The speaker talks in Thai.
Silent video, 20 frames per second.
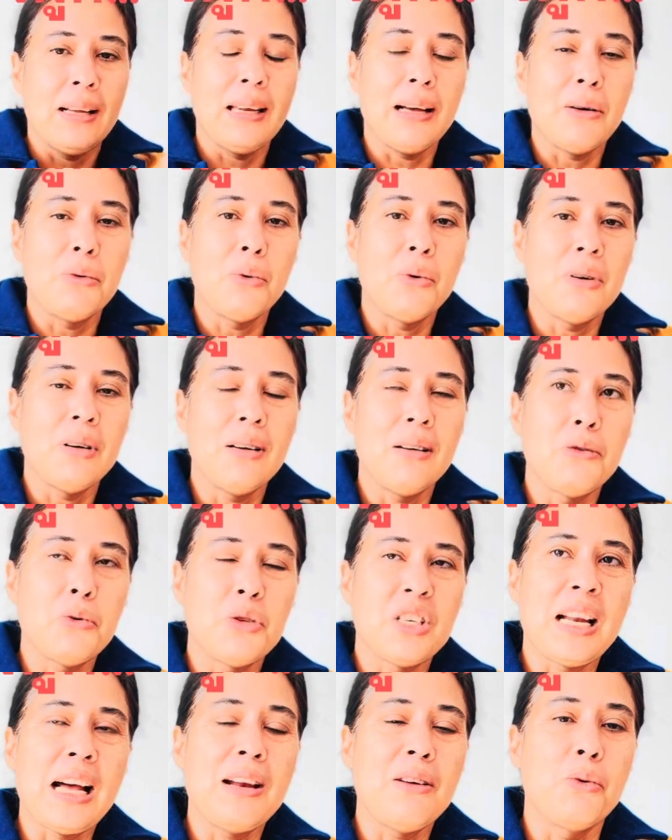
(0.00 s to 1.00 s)
เราอุ
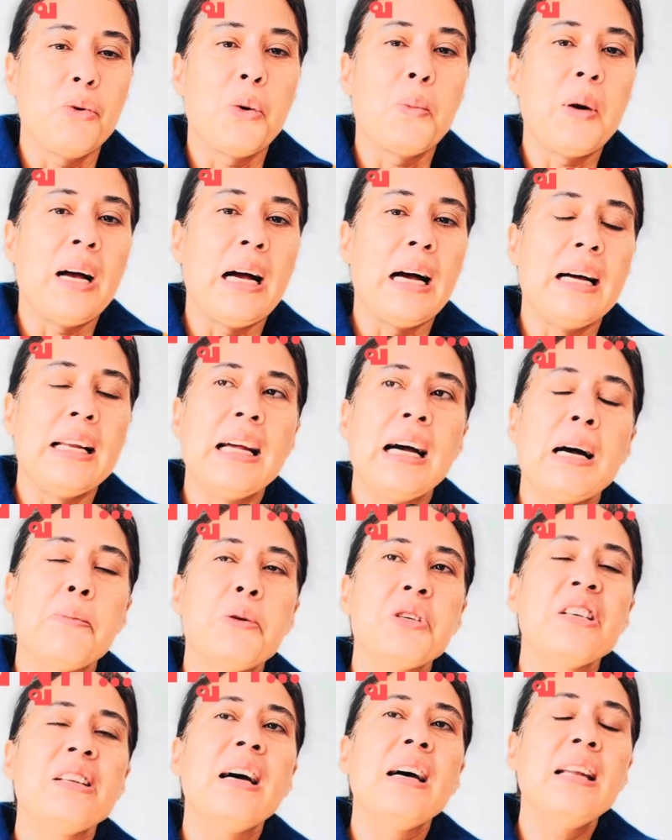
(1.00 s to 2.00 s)
จจาระหลุดออกมานะคะเพ
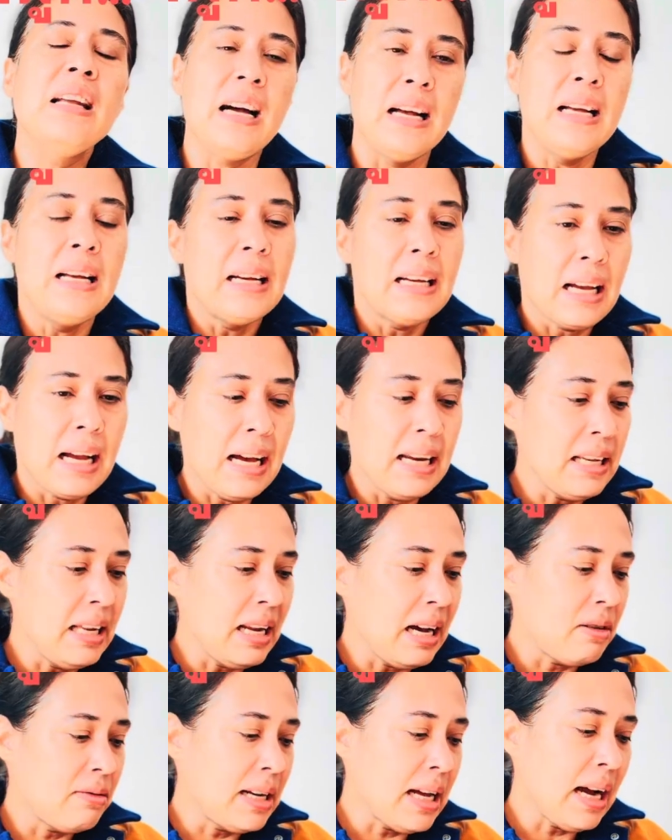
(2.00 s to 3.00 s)
ราะฉะนั้นเนี่ยการที่
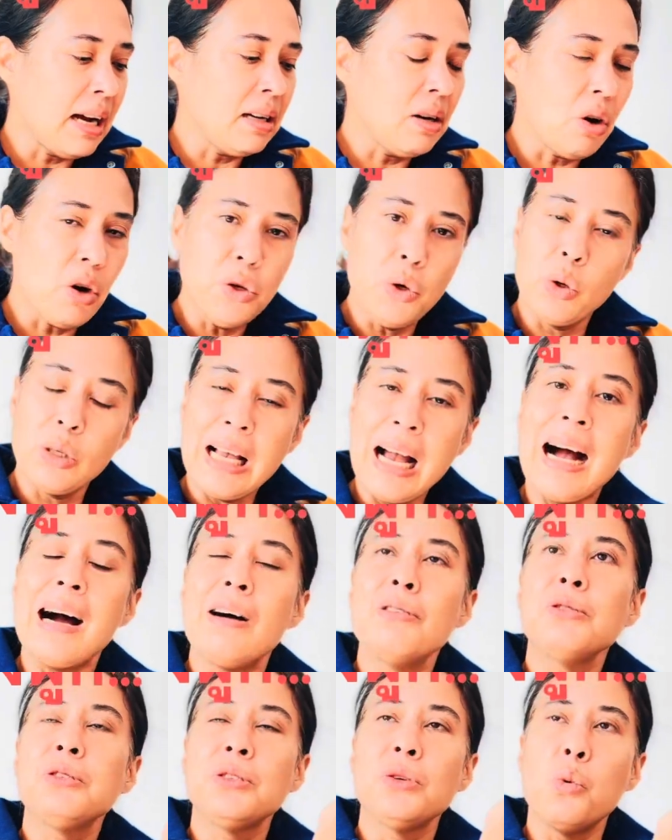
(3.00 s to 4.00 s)
เรานั่งแล้วก็ยกเท้า
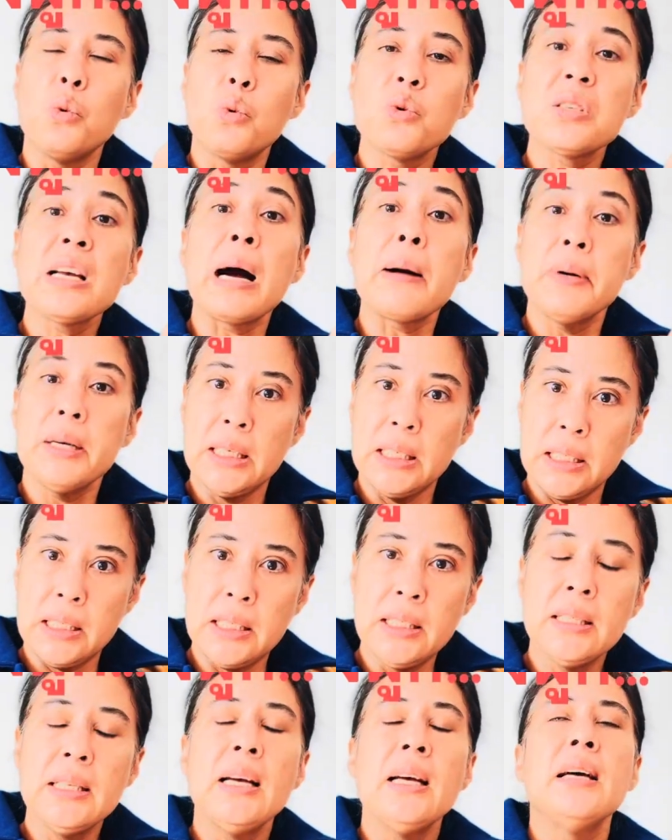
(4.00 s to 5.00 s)
สูงจากพื้น